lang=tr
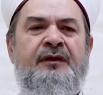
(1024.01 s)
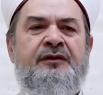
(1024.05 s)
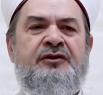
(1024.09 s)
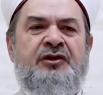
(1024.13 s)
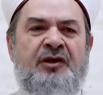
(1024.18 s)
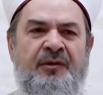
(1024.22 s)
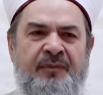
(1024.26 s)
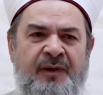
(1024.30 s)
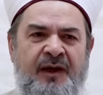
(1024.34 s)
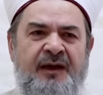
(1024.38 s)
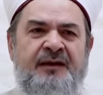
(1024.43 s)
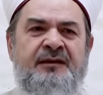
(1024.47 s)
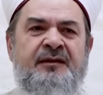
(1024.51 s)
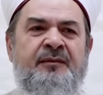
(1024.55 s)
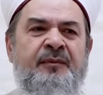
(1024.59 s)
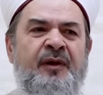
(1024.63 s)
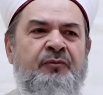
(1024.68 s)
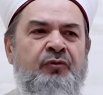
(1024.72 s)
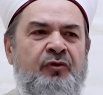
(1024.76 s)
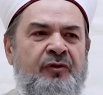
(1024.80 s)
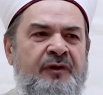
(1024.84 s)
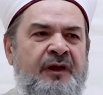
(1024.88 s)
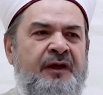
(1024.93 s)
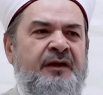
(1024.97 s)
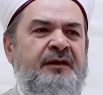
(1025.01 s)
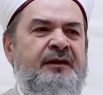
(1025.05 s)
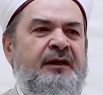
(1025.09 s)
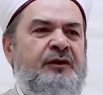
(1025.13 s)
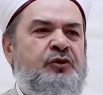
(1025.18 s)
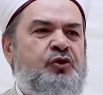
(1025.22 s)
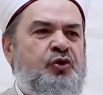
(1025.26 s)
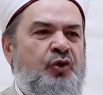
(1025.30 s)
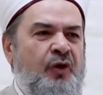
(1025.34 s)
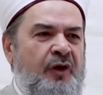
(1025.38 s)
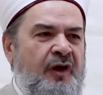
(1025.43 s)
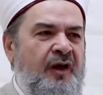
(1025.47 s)
Cemaatime bunları da
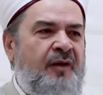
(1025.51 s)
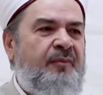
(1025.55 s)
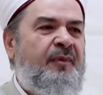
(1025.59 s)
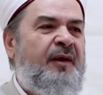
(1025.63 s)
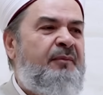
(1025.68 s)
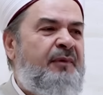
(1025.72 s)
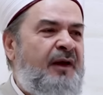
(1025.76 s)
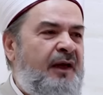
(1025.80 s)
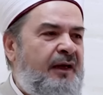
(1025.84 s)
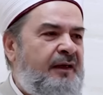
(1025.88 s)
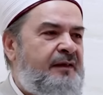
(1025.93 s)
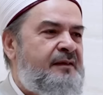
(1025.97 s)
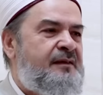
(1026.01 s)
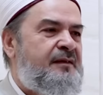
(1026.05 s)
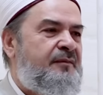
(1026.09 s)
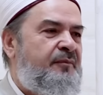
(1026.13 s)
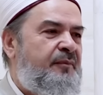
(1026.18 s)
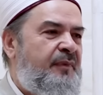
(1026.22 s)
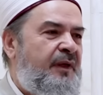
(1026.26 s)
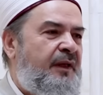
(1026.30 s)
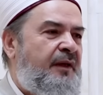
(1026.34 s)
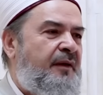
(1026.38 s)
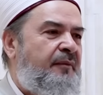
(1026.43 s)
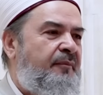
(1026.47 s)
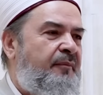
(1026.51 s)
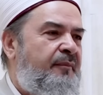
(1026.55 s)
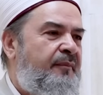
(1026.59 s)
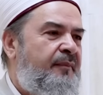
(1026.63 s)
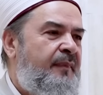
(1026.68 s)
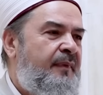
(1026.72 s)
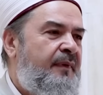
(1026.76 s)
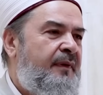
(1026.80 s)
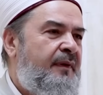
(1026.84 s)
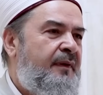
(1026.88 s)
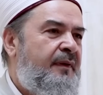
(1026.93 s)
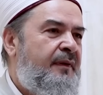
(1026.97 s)
söylemem lazım benim.
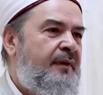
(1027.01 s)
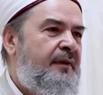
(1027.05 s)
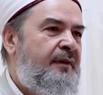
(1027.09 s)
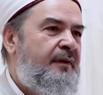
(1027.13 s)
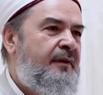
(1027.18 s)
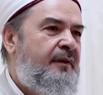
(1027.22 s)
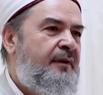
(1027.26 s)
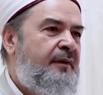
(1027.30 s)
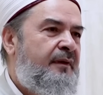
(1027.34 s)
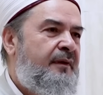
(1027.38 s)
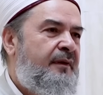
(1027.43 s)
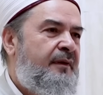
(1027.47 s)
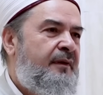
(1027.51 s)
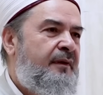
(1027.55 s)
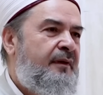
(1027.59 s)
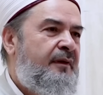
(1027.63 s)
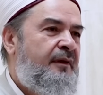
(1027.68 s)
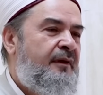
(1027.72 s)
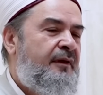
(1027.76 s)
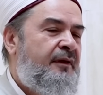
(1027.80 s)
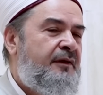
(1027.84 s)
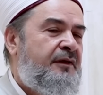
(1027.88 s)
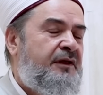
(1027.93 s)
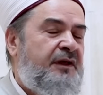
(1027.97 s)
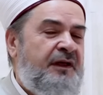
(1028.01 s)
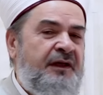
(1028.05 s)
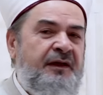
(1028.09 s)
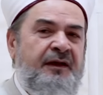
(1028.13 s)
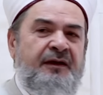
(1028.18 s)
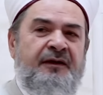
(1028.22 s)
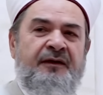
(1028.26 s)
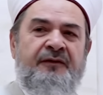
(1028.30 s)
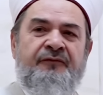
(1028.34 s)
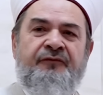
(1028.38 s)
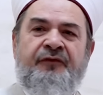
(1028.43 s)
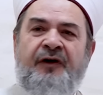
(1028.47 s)

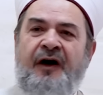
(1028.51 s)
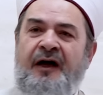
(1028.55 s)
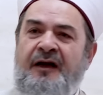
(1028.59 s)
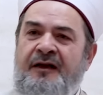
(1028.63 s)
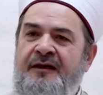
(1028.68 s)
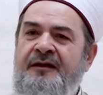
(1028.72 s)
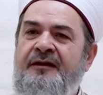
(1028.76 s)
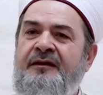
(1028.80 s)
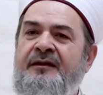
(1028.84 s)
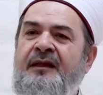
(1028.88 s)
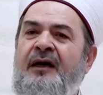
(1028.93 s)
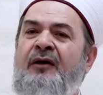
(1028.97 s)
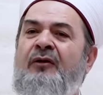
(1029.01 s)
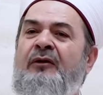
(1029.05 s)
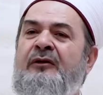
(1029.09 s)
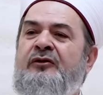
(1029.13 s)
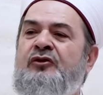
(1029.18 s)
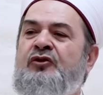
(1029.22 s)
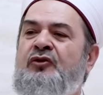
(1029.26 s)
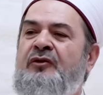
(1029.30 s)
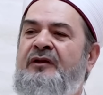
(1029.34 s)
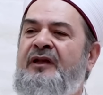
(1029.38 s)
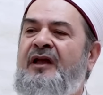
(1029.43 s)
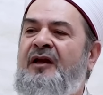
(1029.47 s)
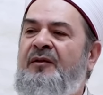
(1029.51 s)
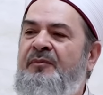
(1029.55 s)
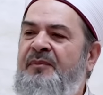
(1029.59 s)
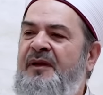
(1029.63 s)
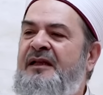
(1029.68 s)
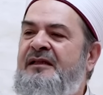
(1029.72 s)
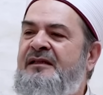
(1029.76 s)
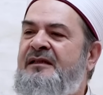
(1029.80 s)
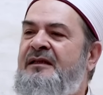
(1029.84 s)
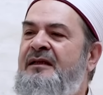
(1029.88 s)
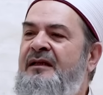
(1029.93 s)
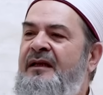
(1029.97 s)
Ki farkında olsunlar,
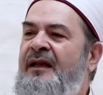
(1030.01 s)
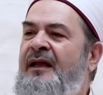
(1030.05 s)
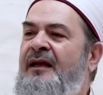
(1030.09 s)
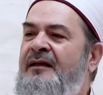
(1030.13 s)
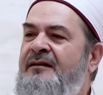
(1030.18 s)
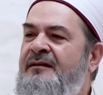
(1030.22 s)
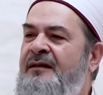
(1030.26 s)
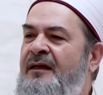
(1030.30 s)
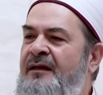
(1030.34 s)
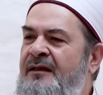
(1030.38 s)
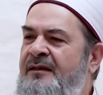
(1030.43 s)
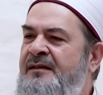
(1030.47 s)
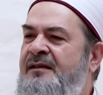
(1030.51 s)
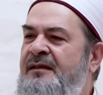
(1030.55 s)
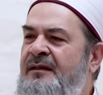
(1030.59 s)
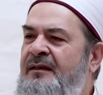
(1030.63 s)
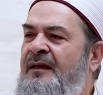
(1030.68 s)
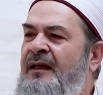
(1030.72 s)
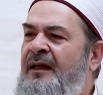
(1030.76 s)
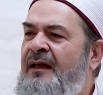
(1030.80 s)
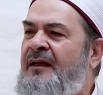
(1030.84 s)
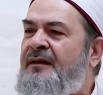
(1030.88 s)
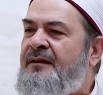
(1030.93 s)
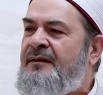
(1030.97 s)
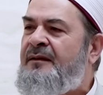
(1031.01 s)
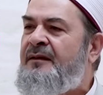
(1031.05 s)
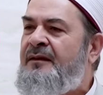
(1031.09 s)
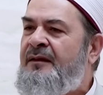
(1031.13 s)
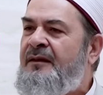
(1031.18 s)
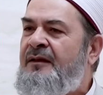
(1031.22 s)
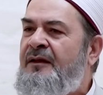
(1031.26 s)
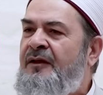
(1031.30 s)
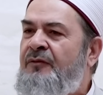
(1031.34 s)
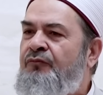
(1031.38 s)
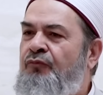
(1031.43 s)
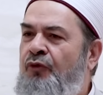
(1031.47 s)
bilsinler, tanısınlar.
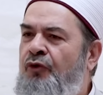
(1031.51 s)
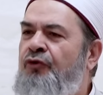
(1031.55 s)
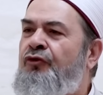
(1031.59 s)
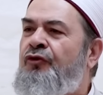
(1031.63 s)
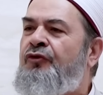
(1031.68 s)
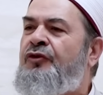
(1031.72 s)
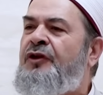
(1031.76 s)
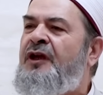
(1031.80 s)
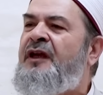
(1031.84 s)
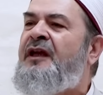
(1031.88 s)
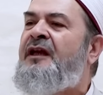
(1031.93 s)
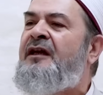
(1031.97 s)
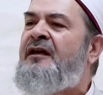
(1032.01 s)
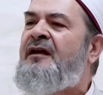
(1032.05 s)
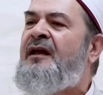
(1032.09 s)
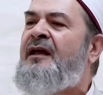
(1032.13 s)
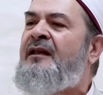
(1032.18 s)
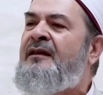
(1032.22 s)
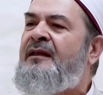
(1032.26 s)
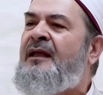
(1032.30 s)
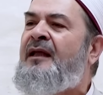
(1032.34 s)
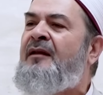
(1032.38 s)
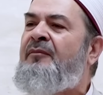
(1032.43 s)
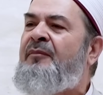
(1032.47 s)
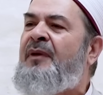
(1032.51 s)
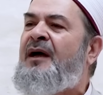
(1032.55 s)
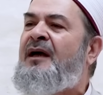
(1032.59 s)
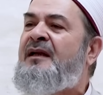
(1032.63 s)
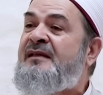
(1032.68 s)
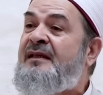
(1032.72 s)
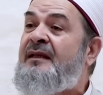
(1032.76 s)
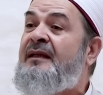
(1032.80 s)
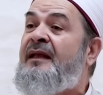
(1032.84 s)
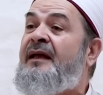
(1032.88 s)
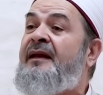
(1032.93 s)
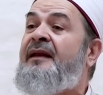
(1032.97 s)
Bugünkü İran'dan
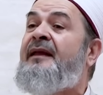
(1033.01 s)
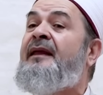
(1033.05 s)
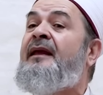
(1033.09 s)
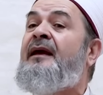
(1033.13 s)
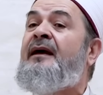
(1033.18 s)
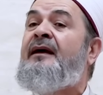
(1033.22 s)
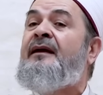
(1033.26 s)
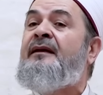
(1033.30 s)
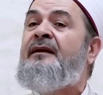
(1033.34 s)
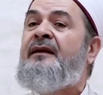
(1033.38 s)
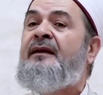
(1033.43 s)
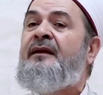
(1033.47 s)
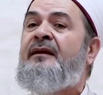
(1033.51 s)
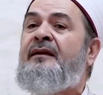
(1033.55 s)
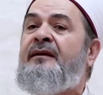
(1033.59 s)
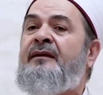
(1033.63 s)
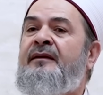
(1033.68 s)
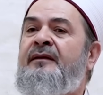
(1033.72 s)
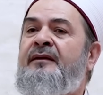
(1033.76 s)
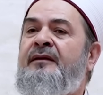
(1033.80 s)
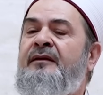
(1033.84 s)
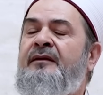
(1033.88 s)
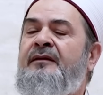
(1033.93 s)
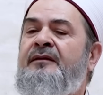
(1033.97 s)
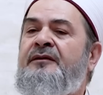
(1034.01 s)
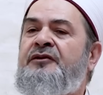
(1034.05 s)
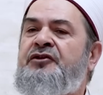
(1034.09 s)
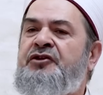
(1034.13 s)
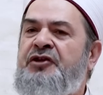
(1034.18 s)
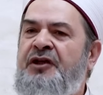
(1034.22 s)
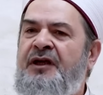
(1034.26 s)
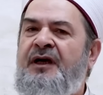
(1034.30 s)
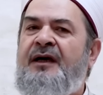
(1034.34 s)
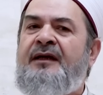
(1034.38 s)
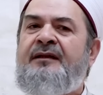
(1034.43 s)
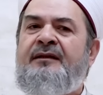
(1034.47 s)
bazıları yani.
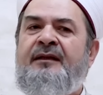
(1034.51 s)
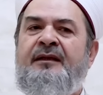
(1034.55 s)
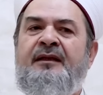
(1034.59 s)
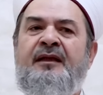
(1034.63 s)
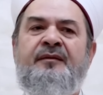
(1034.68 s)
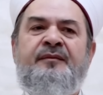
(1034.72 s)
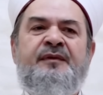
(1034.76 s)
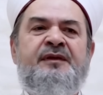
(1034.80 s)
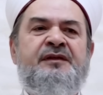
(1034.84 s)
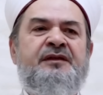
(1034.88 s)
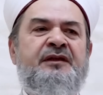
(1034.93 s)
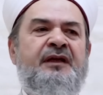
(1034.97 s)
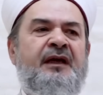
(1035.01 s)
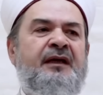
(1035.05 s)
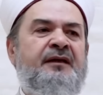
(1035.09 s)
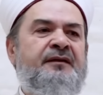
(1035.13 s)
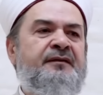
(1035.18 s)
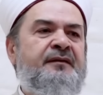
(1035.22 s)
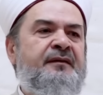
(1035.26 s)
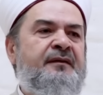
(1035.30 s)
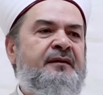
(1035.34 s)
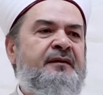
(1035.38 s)
Şia dediğimiz yer.